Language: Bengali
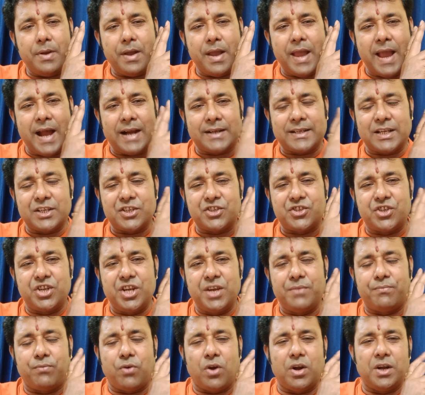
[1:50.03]
একটা
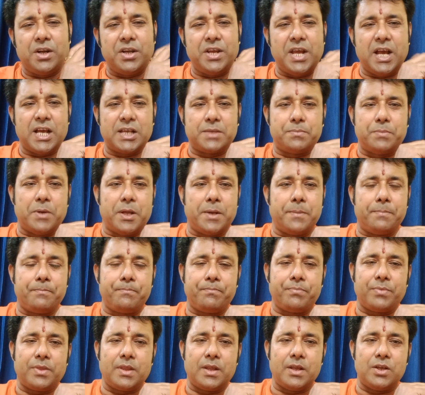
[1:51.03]
শ্রীফল নিয়ে আসবেন
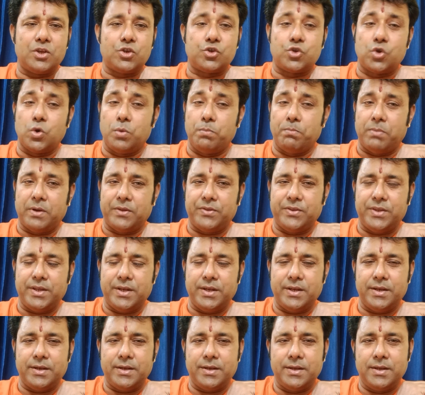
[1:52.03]
সোমবার দিন
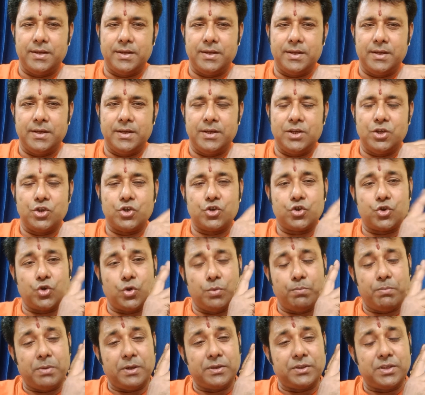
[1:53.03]

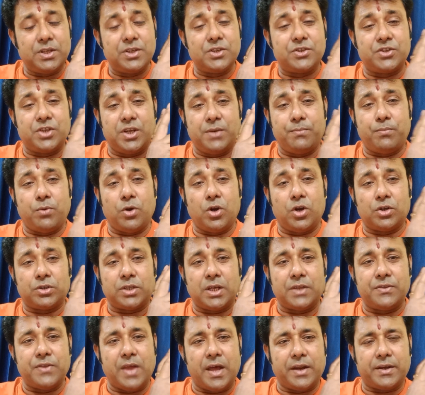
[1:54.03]
সোমবার দিন শ্রীফল
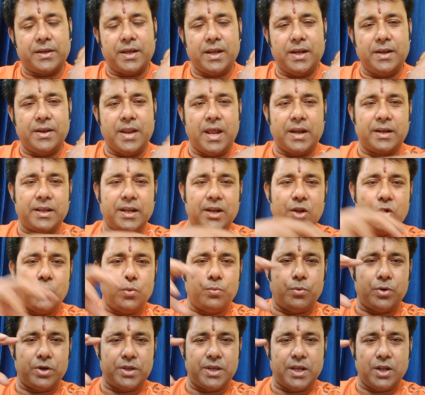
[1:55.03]
অর্থাৎ নারকেল নারকেলের
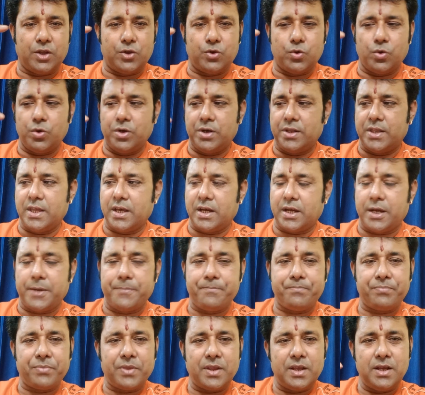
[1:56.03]
উপরে যেন ঝুড়ি থাকে
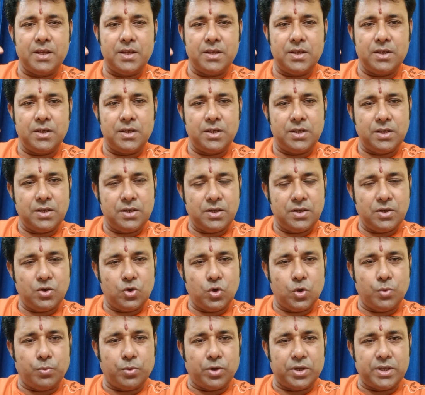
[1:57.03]

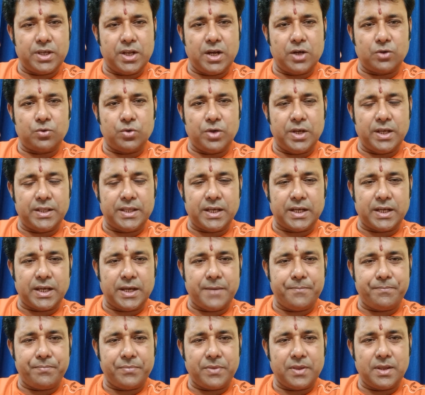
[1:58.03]
উপরে যেন একটু থাকে
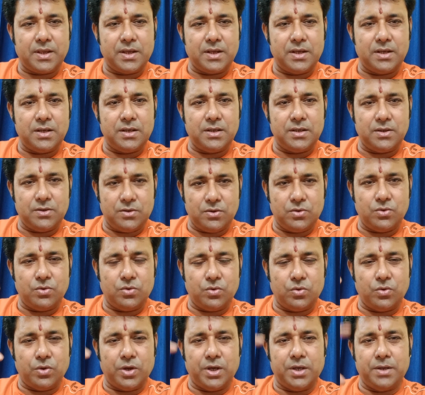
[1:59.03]

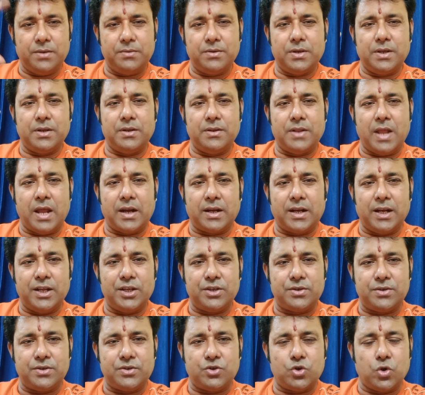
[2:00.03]
ওই যে নারকেলের
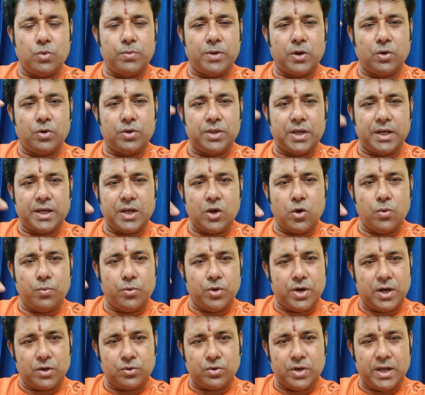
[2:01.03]
ছোবড়াগুলো থাকে
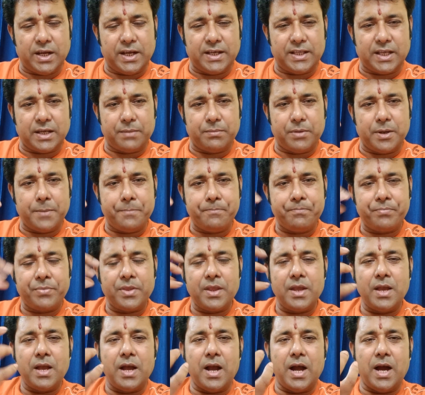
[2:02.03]
উপরে লেগে থাকবে
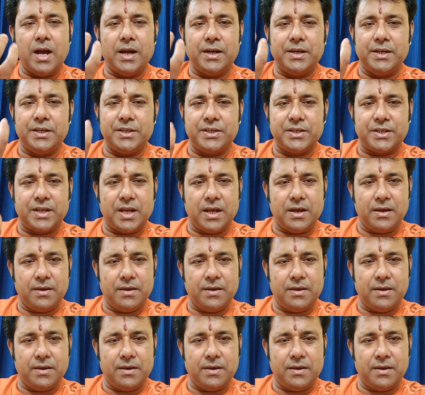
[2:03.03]
আর নিচেটা